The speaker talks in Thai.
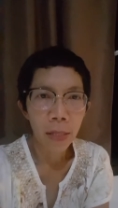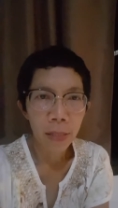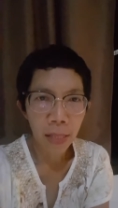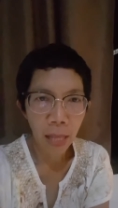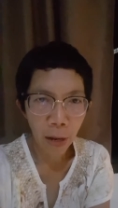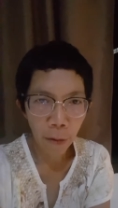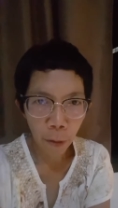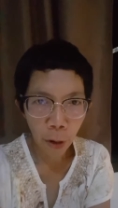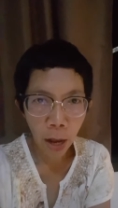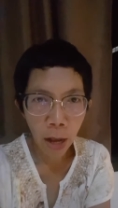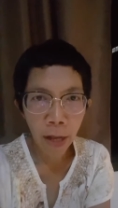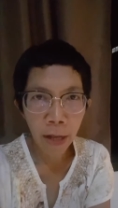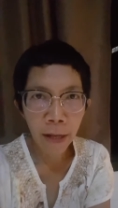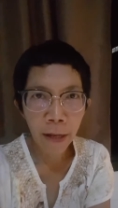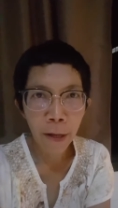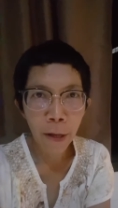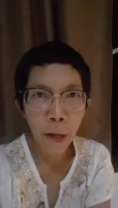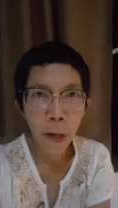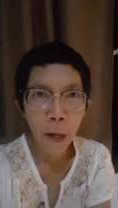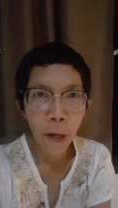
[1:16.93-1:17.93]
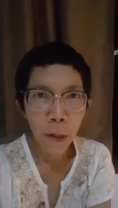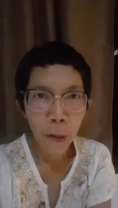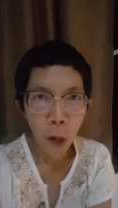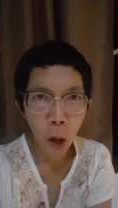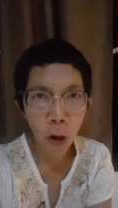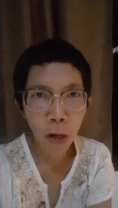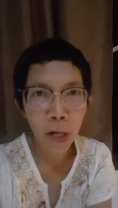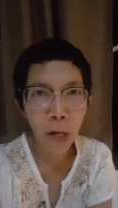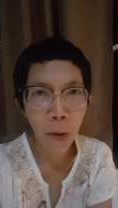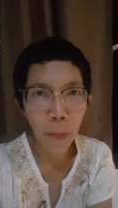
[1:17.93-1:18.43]
แต่ว่าน
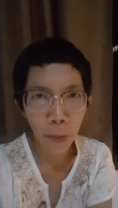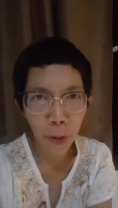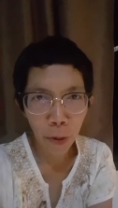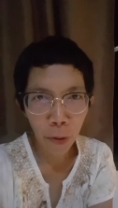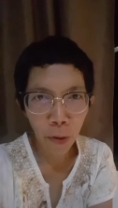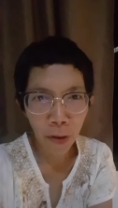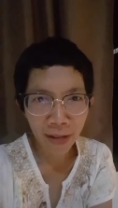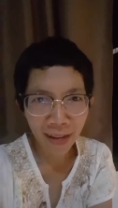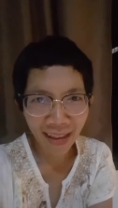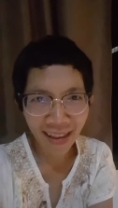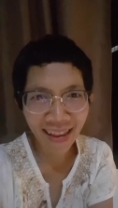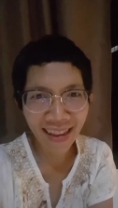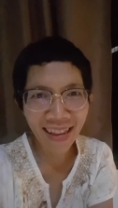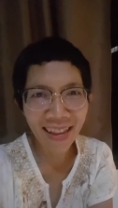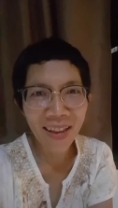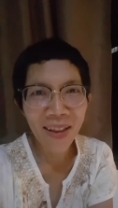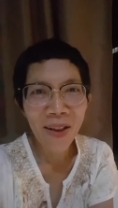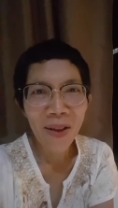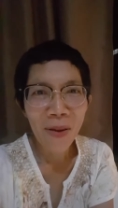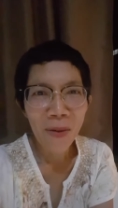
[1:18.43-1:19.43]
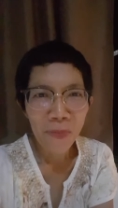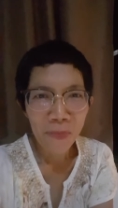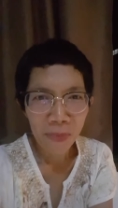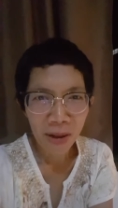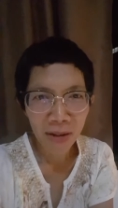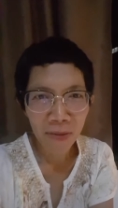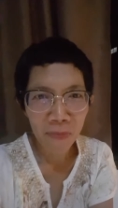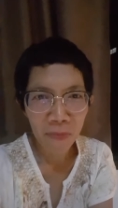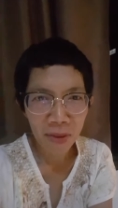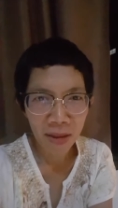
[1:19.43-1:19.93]
อกเหนือไปกว่านี้
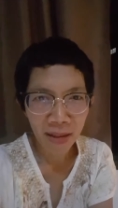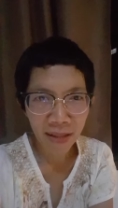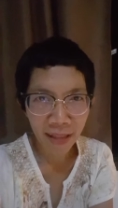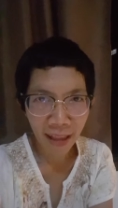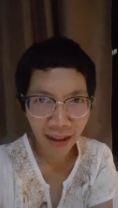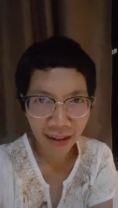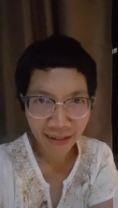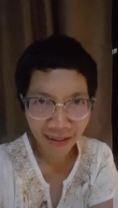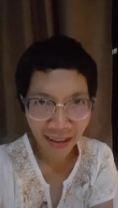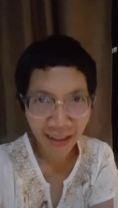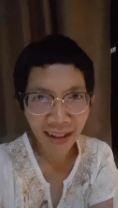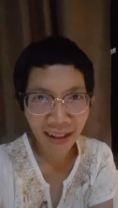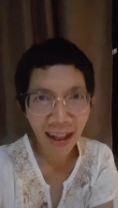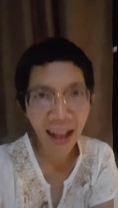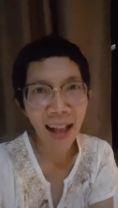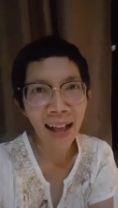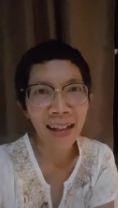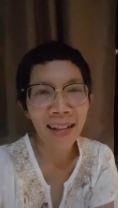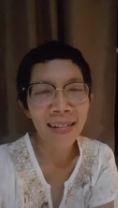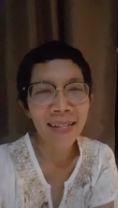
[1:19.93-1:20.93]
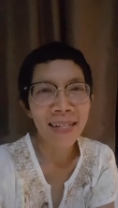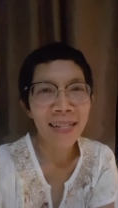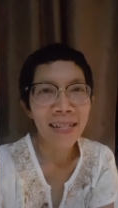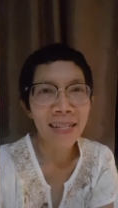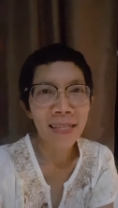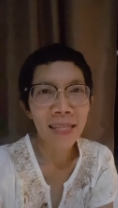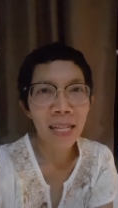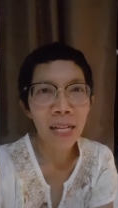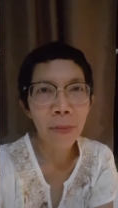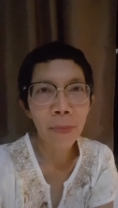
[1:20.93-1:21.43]
มันมีเทคนิคค่ะ
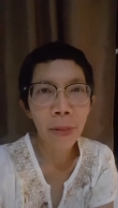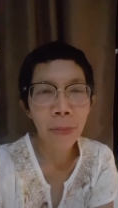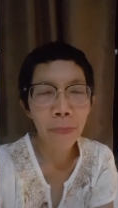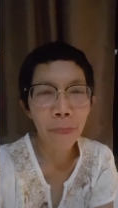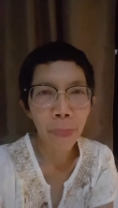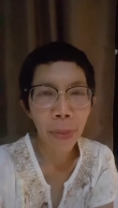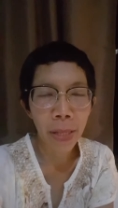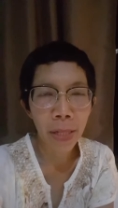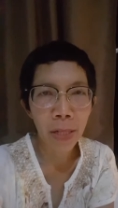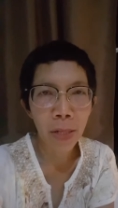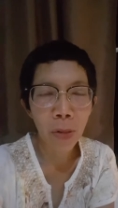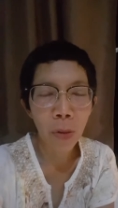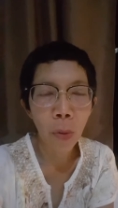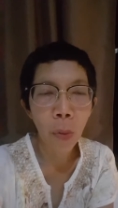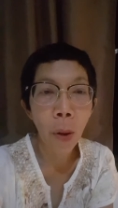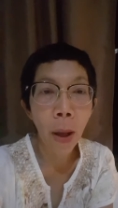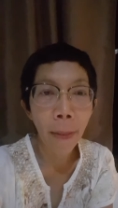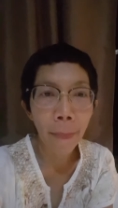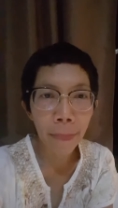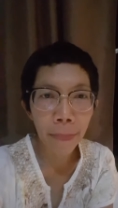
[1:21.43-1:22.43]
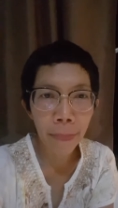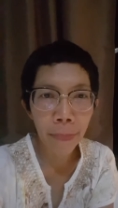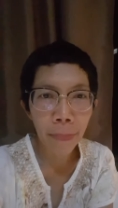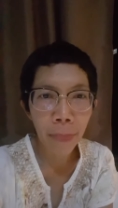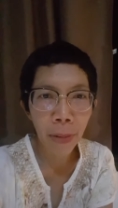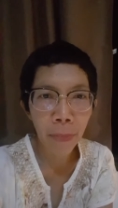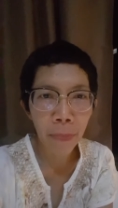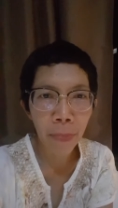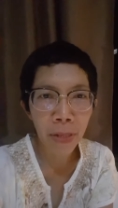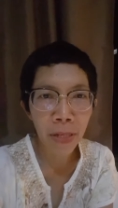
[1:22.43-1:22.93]
ซึ่งมันเป็นความ
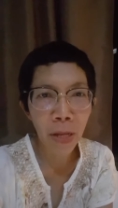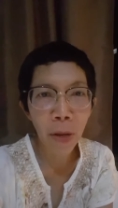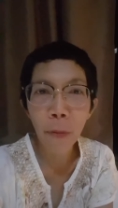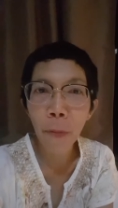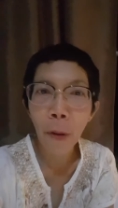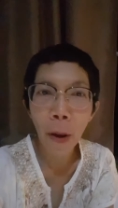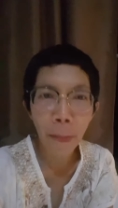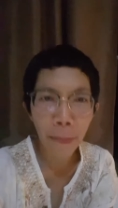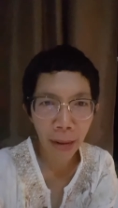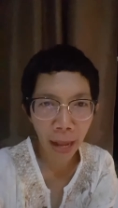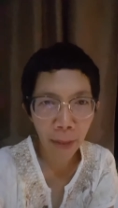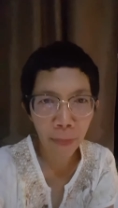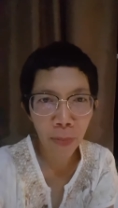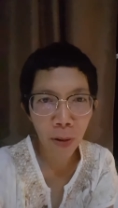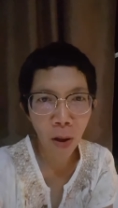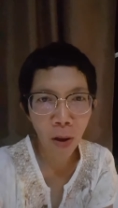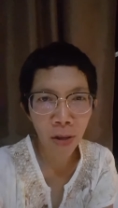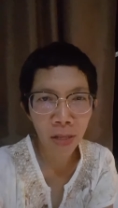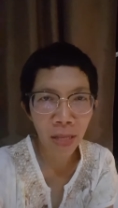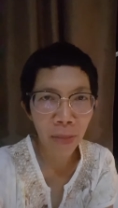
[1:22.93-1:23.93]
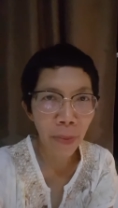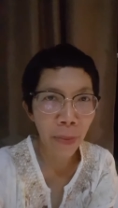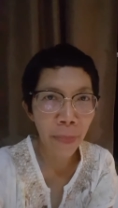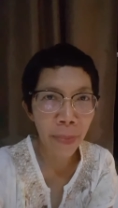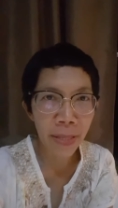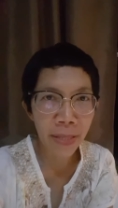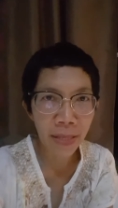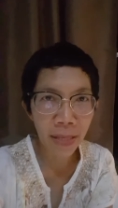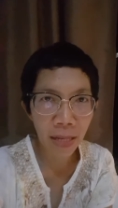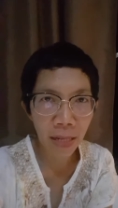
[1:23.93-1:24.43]
มันไม่ใช่ความลับหรอกแต่มัน
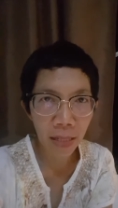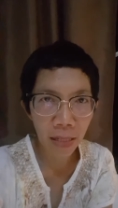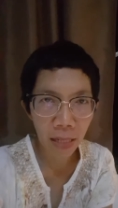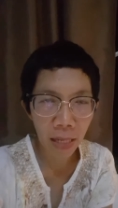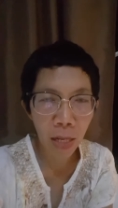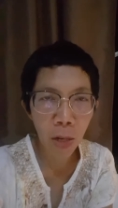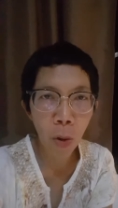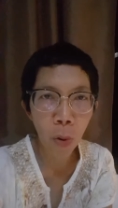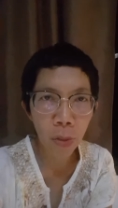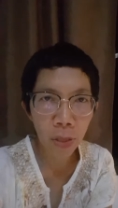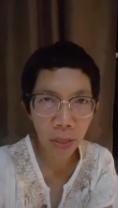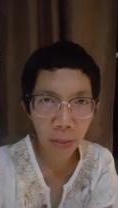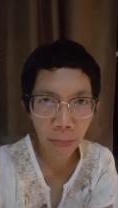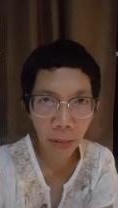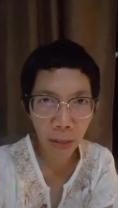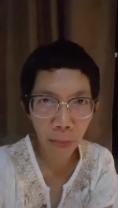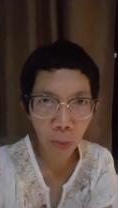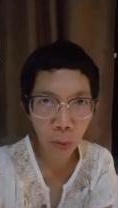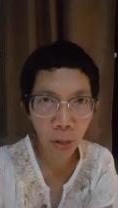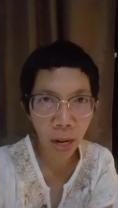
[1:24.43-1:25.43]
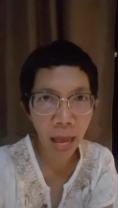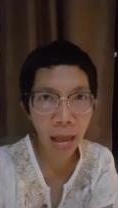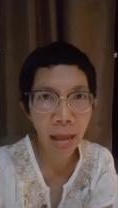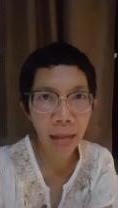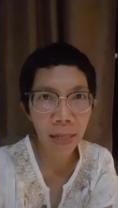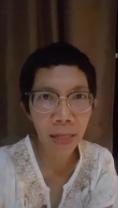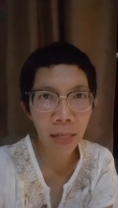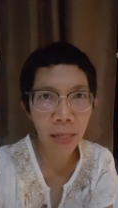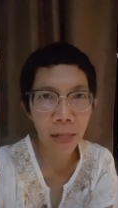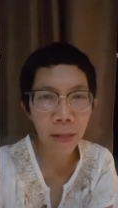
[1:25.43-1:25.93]
เป็นสิ่งที่คนสมัยโบรา
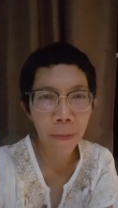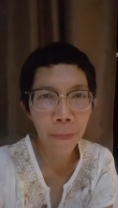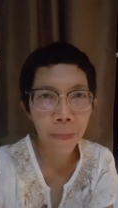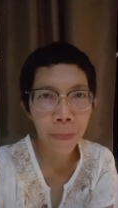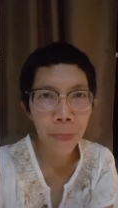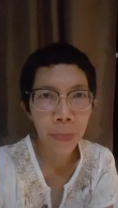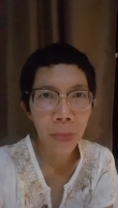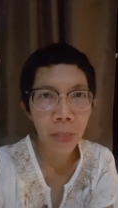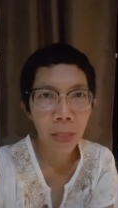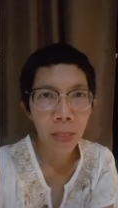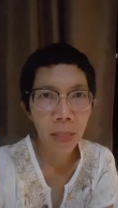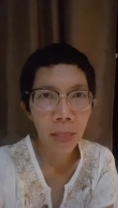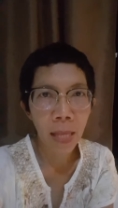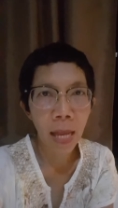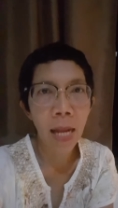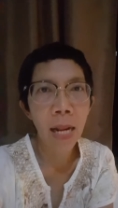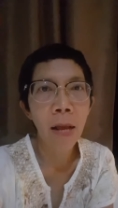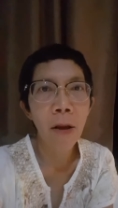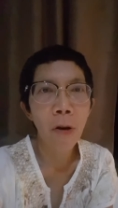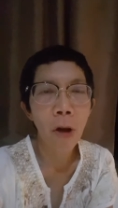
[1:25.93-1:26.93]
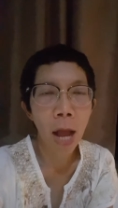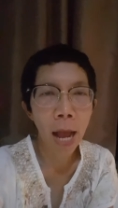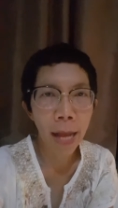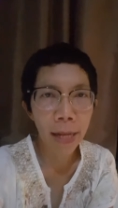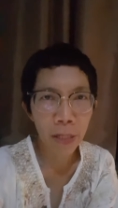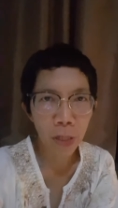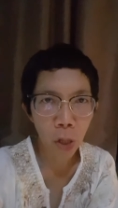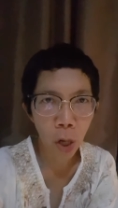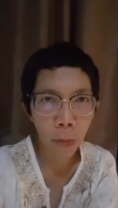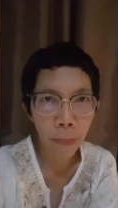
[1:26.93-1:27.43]
ณเนี่ยถ้าเราอ่า
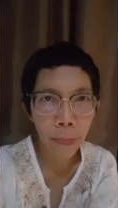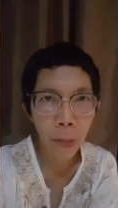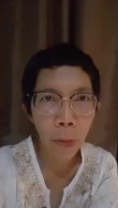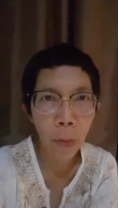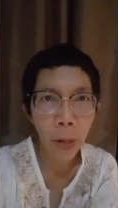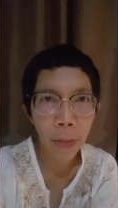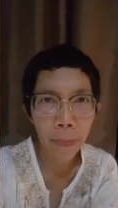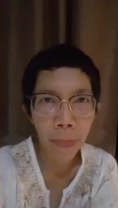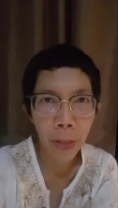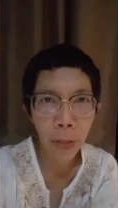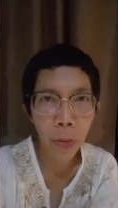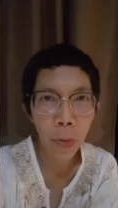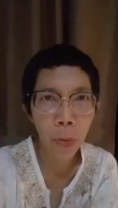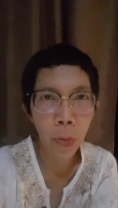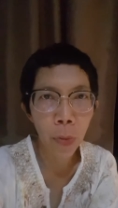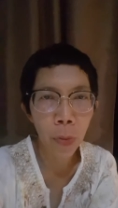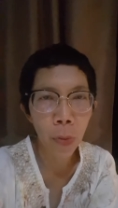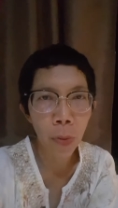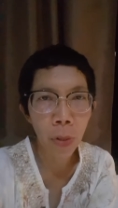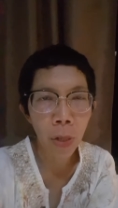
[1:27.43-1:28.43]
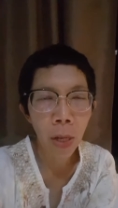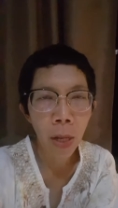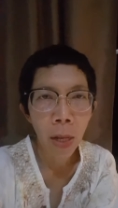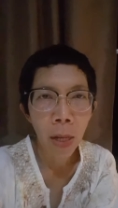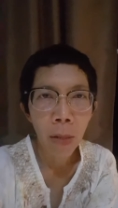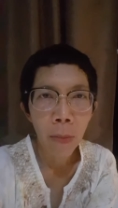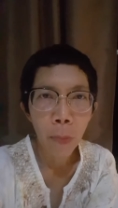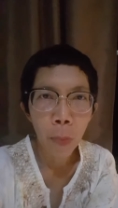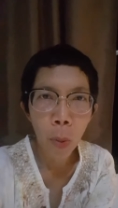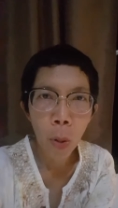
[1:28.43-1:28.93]
นย้อนประวัติไปดู
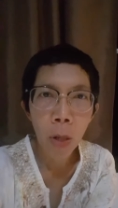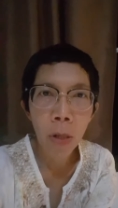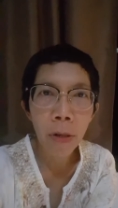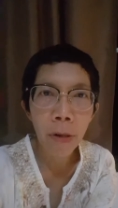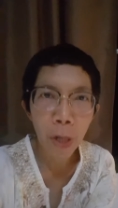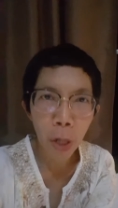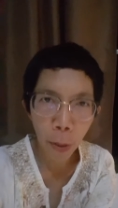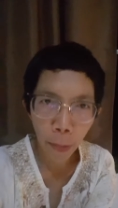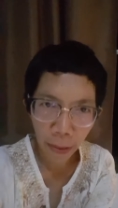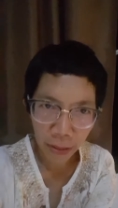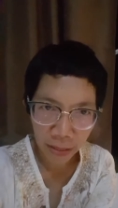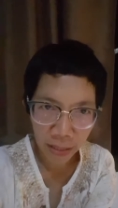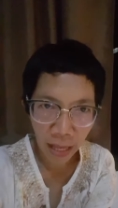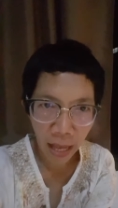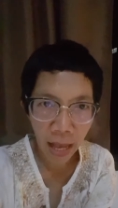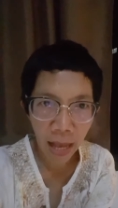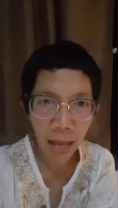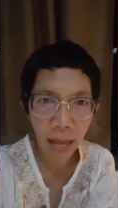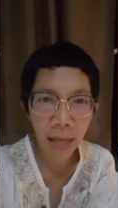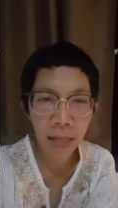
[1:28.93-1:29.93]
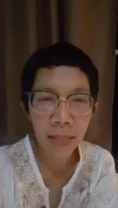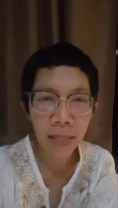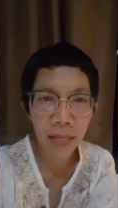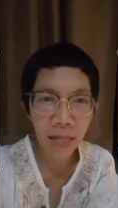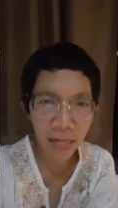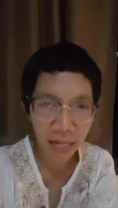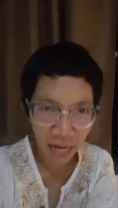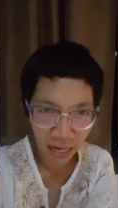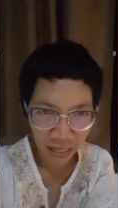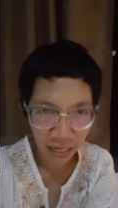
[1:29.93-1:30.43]
พวกเคลียพัตตาถึ
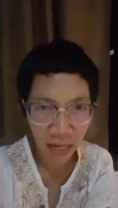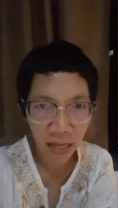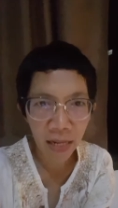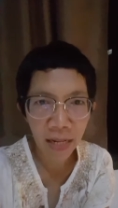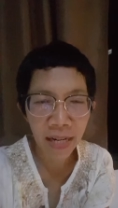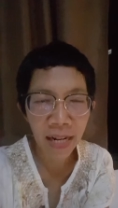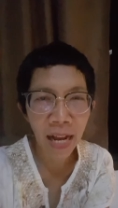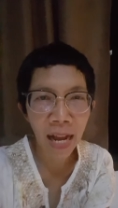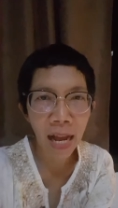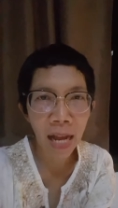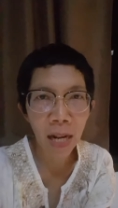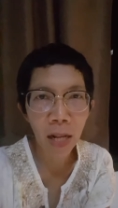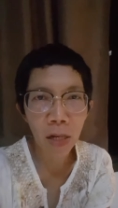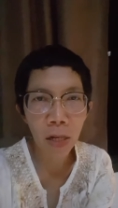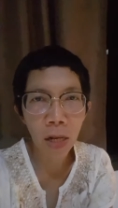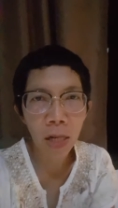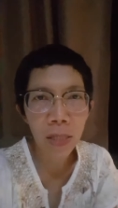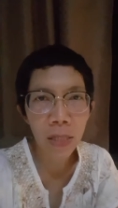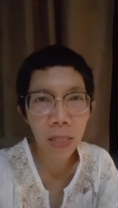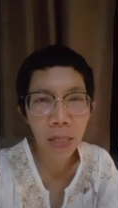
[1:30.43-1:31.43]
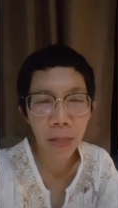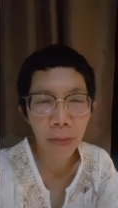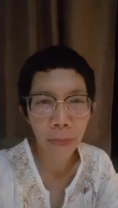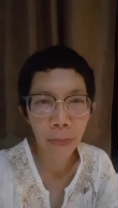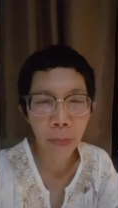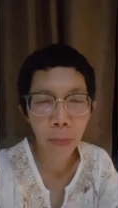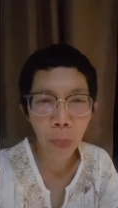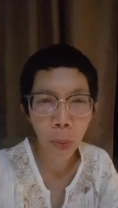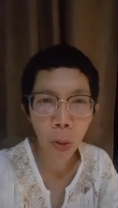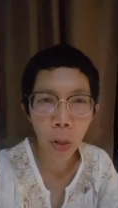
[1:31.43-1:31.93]
งขนาดนั้นเลยนะคะ แล้วก็ถึง
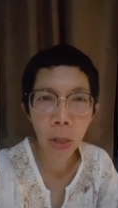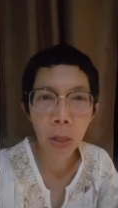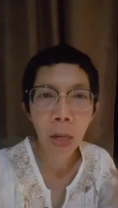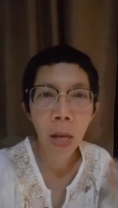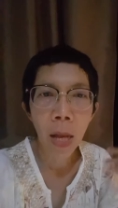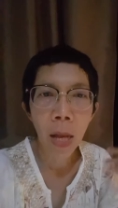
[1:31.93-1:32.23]
พวก